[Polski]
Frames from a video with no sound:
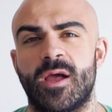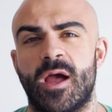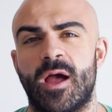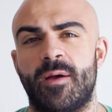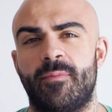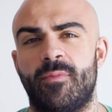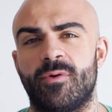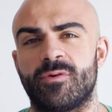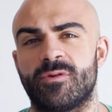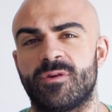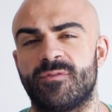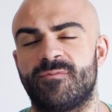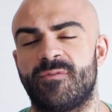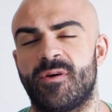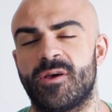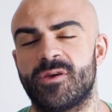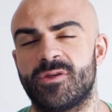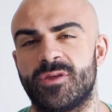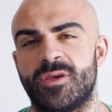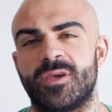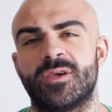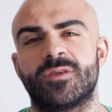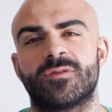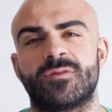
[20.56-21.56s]
A może
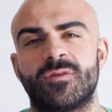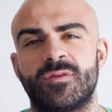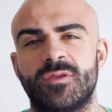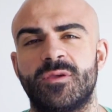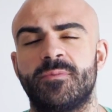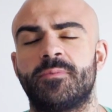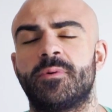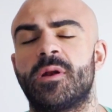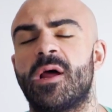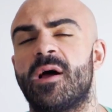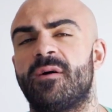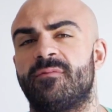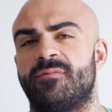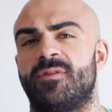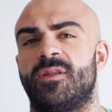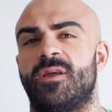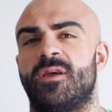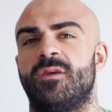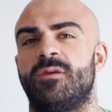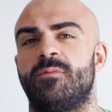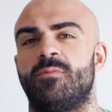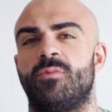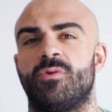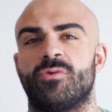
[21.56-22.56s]
właśnie jest to nieprawda
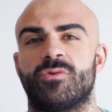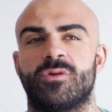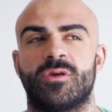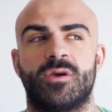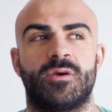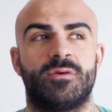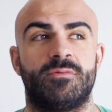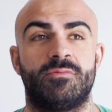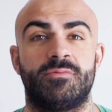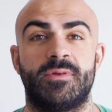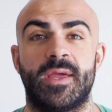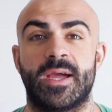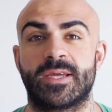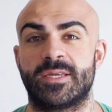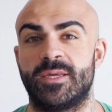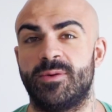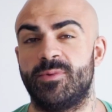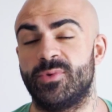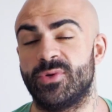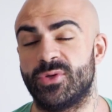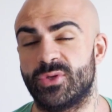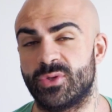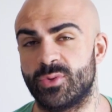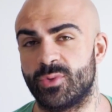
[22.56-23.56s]
i może
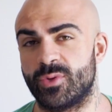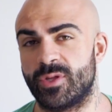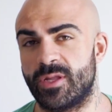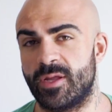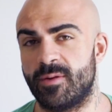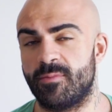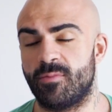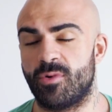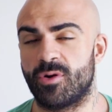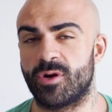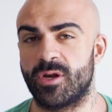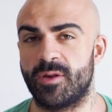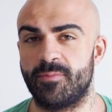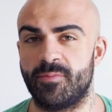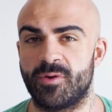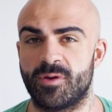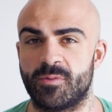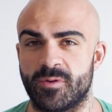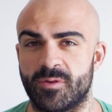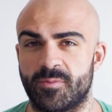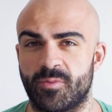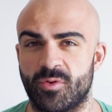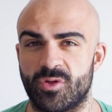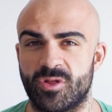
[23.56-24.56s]
jakimś cudem
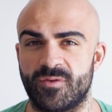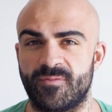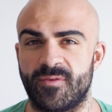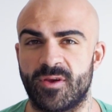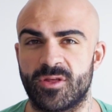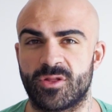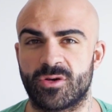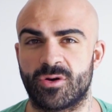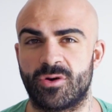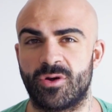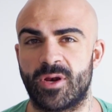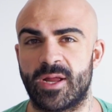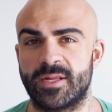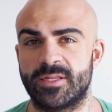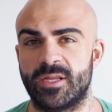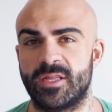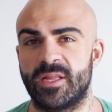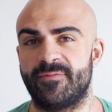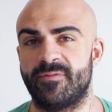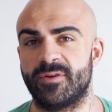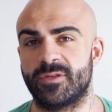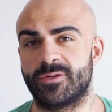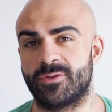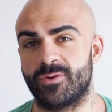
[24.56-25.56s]
moglibyśmy spożywać czekoladę
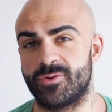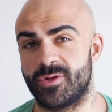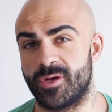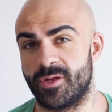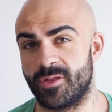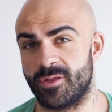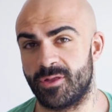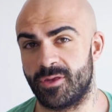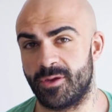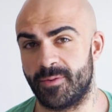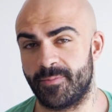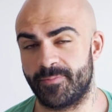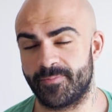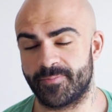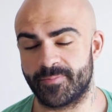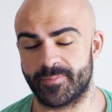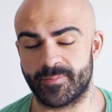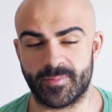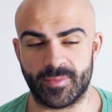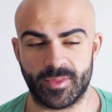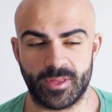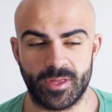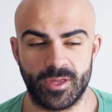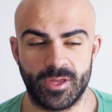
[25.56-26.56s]
nawet codziennie?
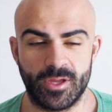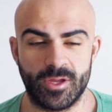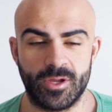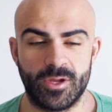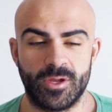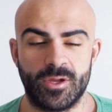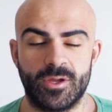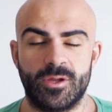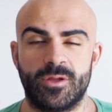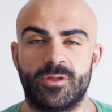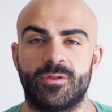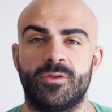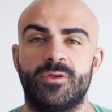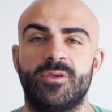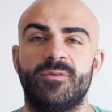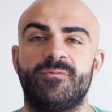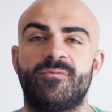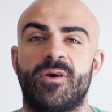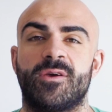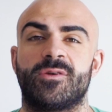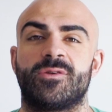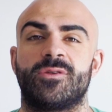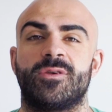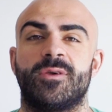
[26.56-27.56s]
No i
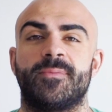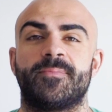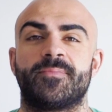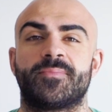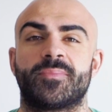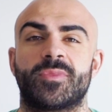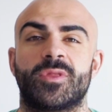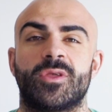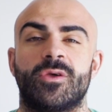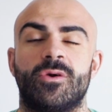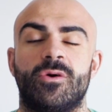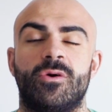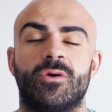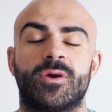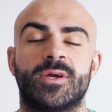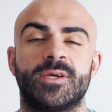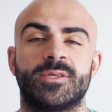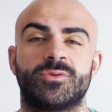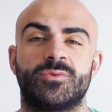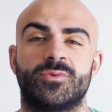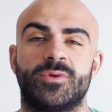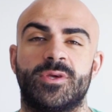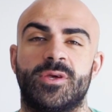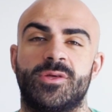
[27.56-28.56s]
właśnie,
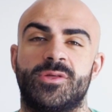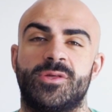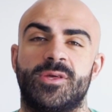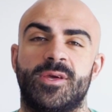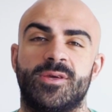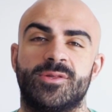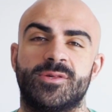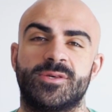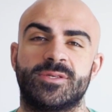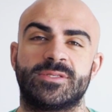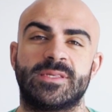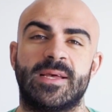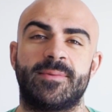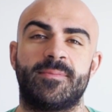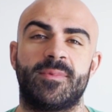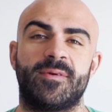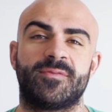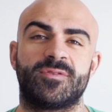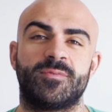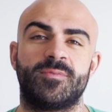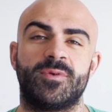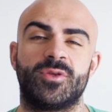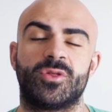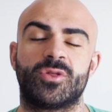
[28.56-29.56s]
Okazuje się, że sama w
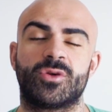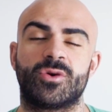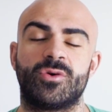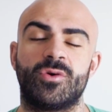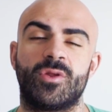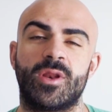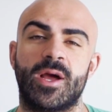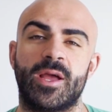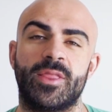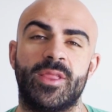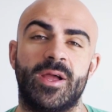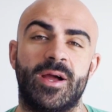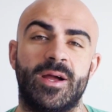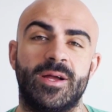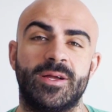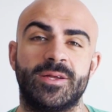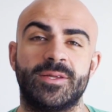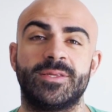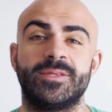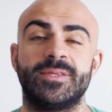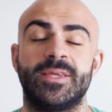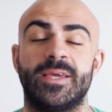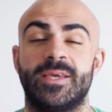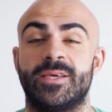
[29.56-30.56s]
sobie czekolada
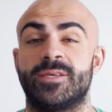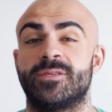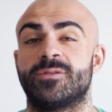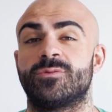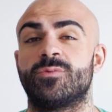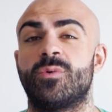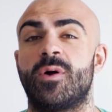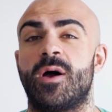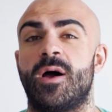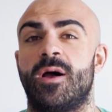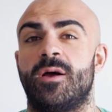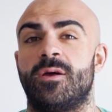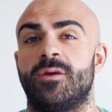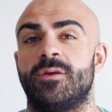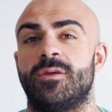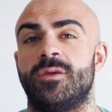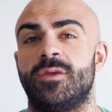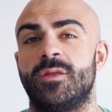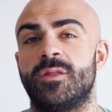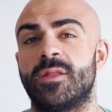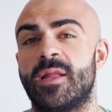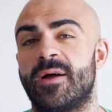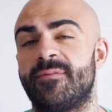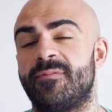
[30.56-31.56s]
nie jest zła
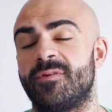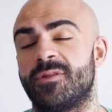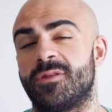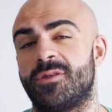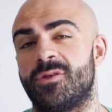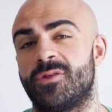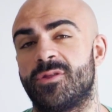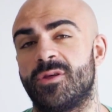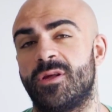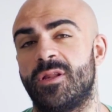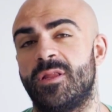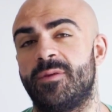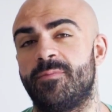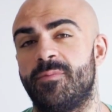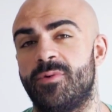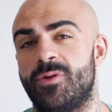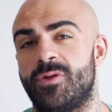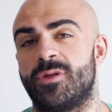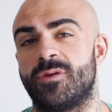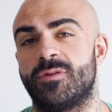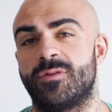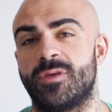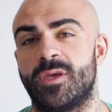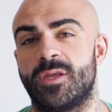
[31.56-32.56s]
i nawet jeżeli
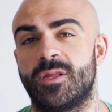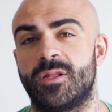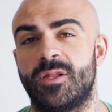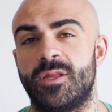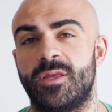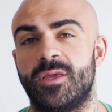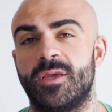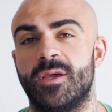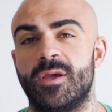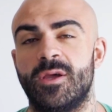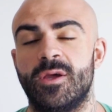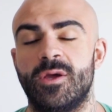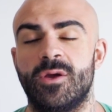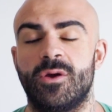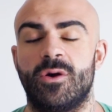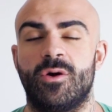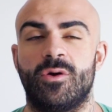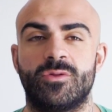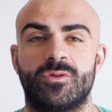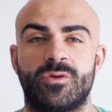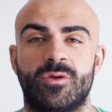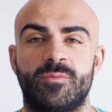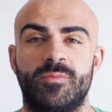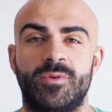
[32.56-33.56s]
byście wiedli
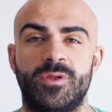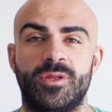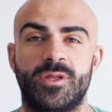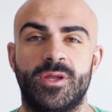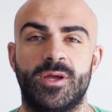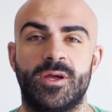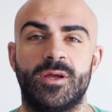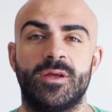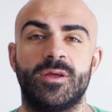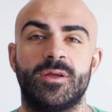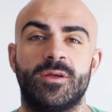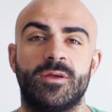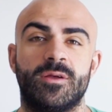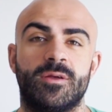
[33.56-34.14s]
odrobinę